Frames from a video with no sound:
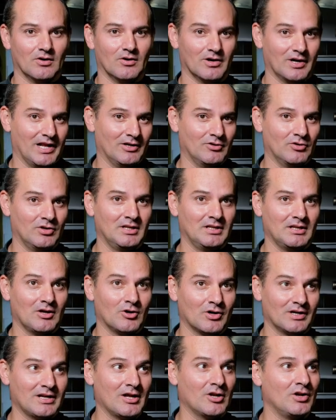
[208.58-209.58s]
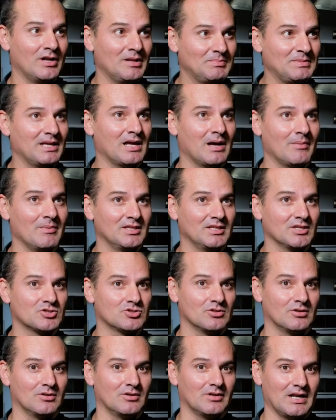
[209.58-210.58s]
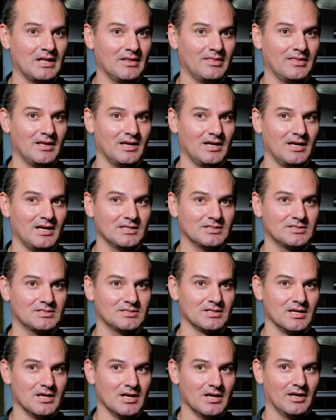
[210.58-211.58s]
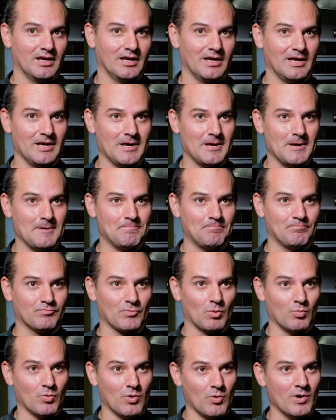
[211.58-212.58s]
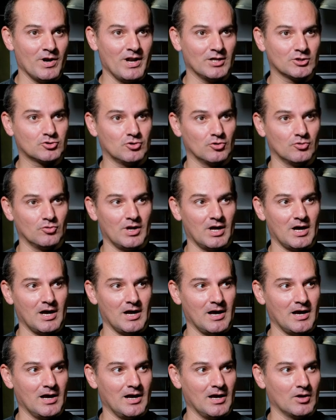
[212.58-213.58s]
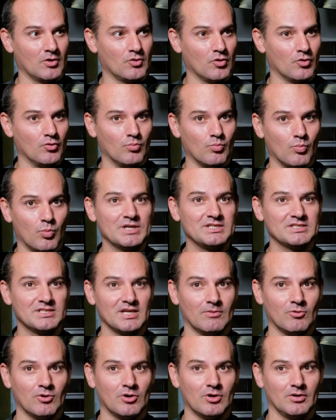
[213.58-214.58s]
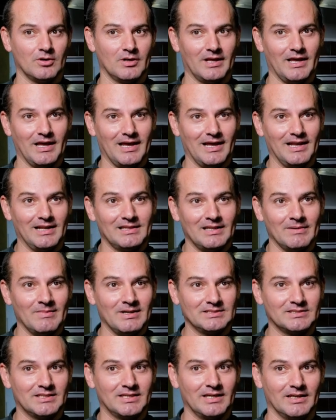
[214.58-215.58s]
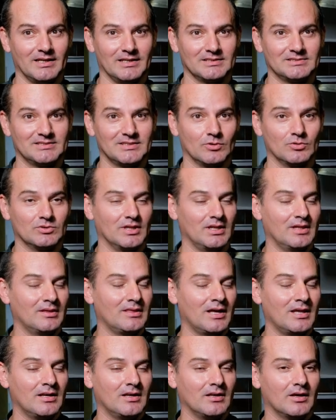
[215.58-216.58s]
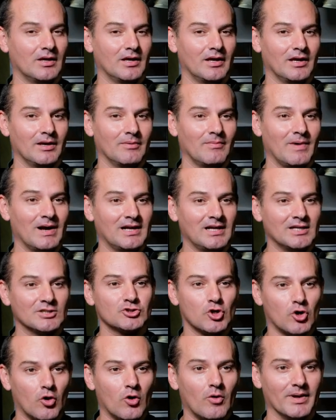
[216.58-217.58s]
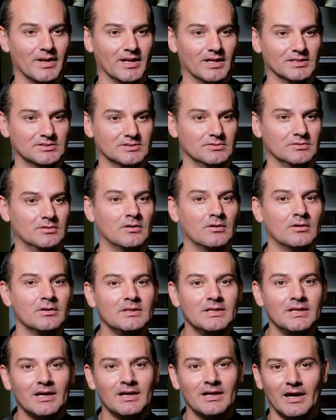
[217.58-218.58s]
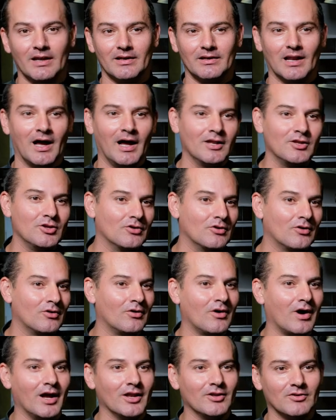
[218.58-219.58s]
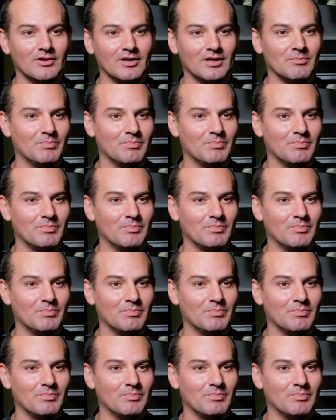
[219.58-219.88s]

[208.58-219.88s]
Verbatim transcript: organolépticamente son razas eh, muy buenas, con, una, con un buen sabor el tema es que se utilizan eh, vacas jóvenes, no llegan año, año y